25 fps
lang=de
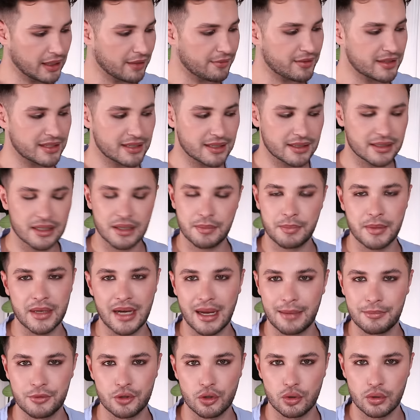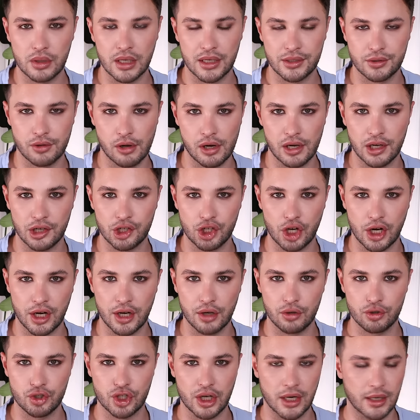Ihr wisst es, ich bin absoluter Sol de
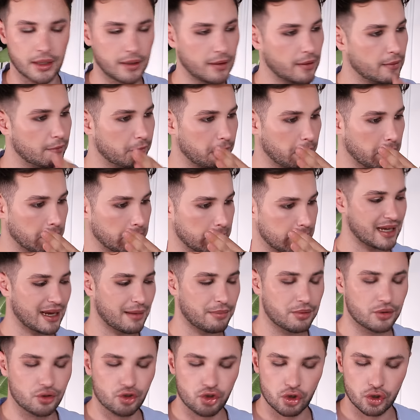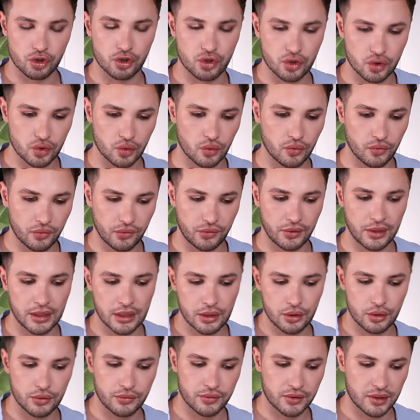Janeiro Junkie geworden. Ich habe schon so
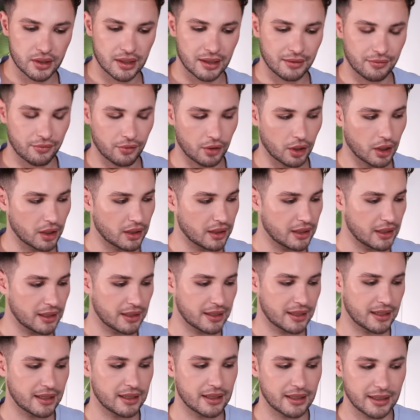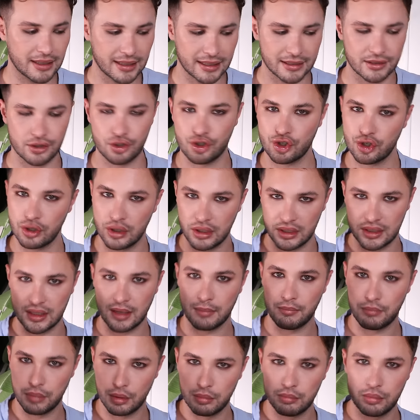viele Düfte davon. Den klassischen, dieser
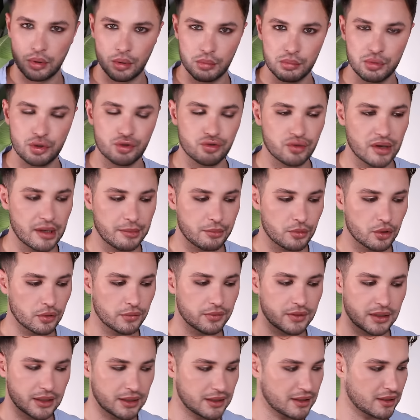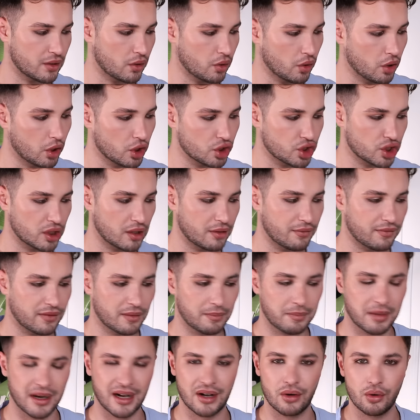Bum Bum Cream Duft in dieser orangenen
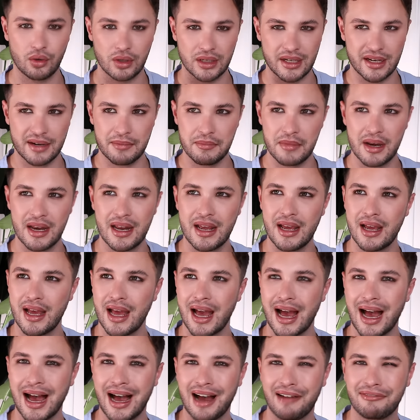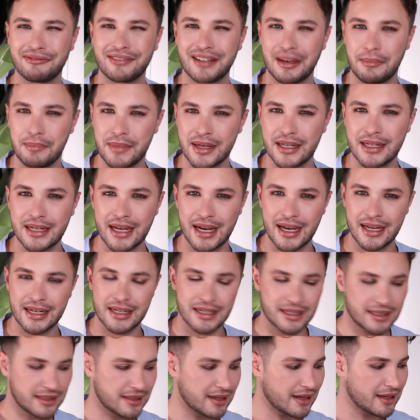Verpackung, den After Midnight
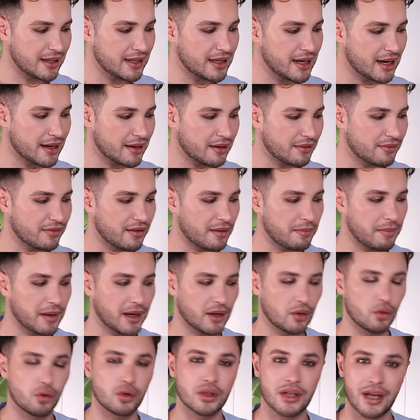in dieser lilanen Verpackung.